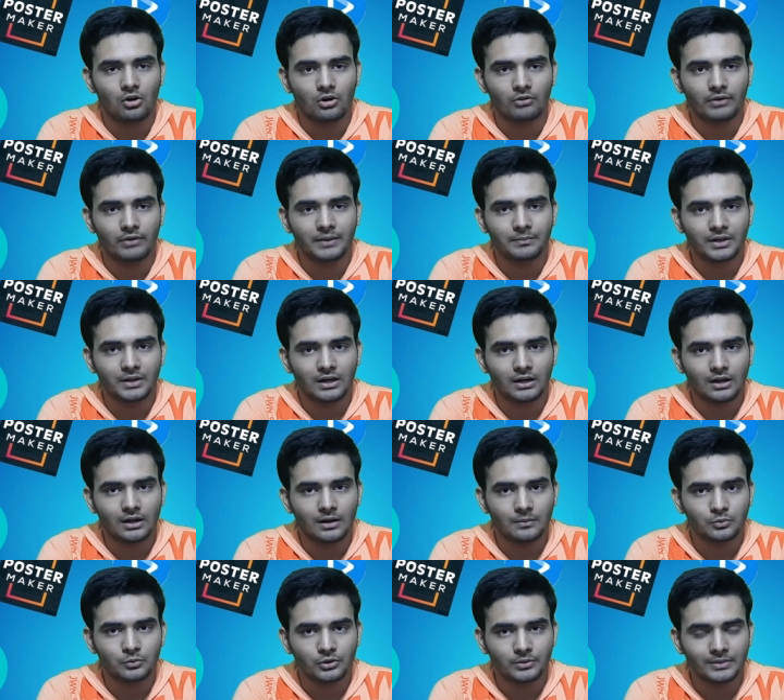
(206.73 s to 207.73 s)
और वहीं पर
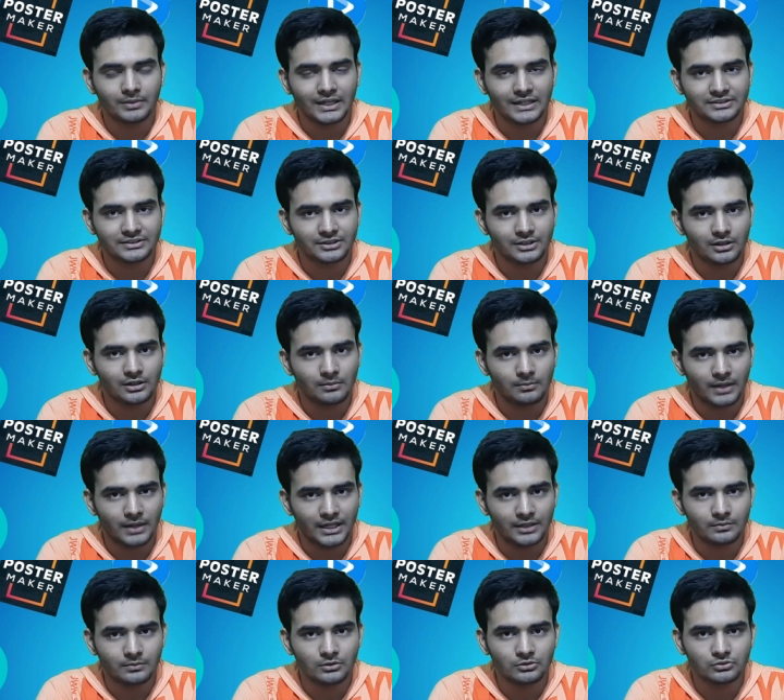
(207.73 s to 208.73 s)
अगर आप कोई भी एक्सटर्नल
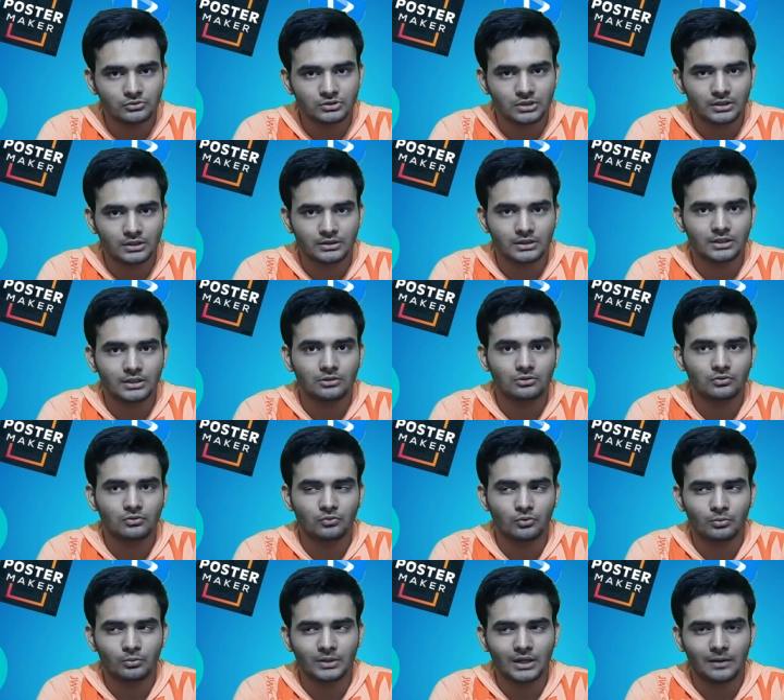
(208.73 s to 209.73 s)
माइक भी यूज़ करते हैं
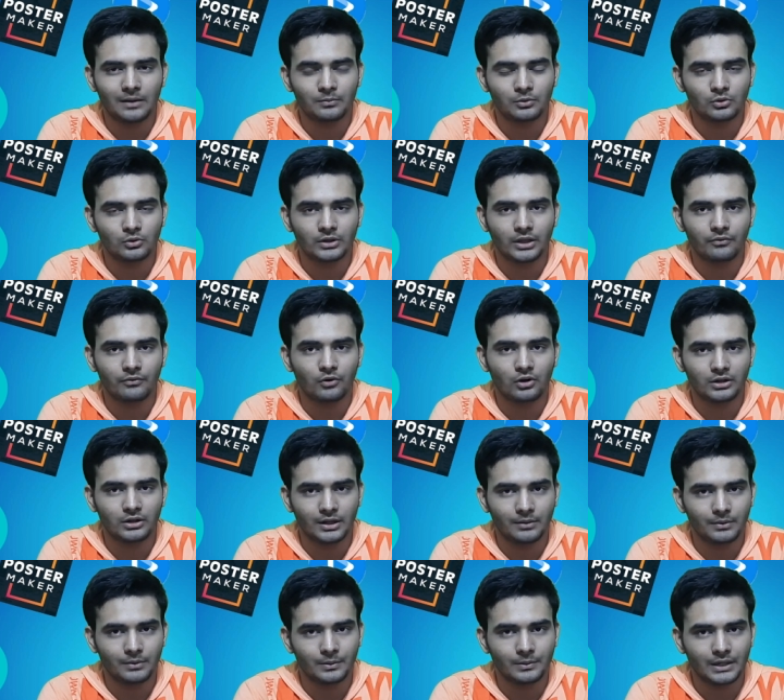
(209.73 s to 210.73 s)
तो वो भी आप लोग
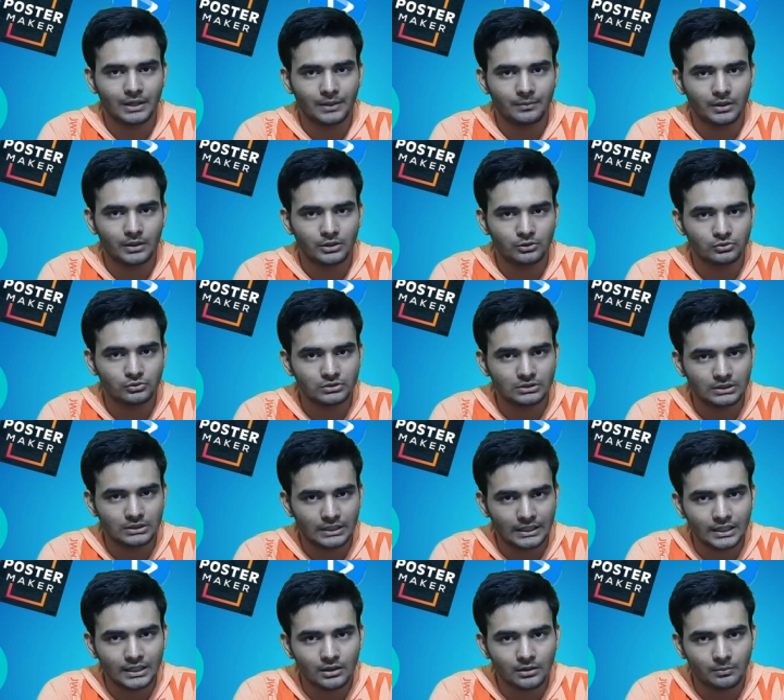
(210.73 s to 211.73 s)
डिफ़ॉल्ट कैमरा में कई बार यूज़
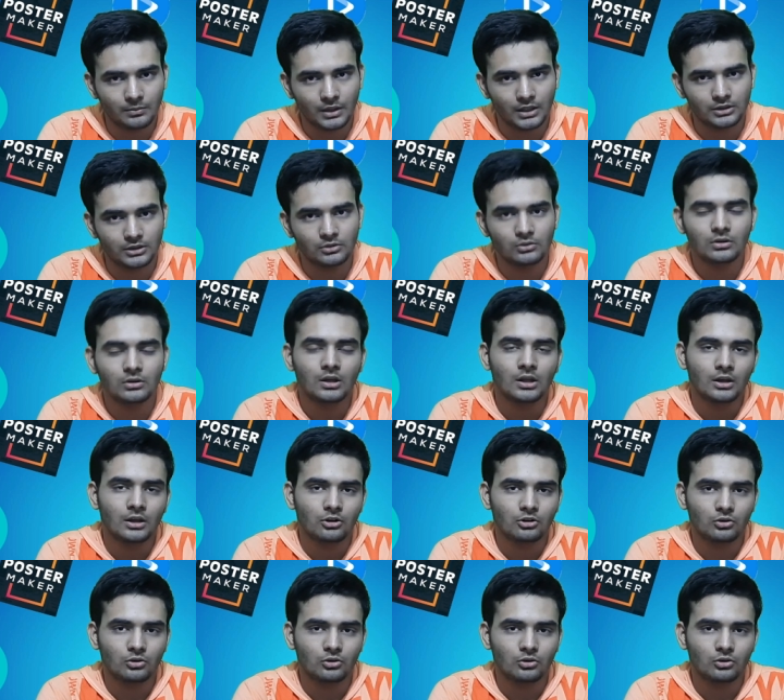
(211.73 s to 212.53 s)
नहीं कर पाते हो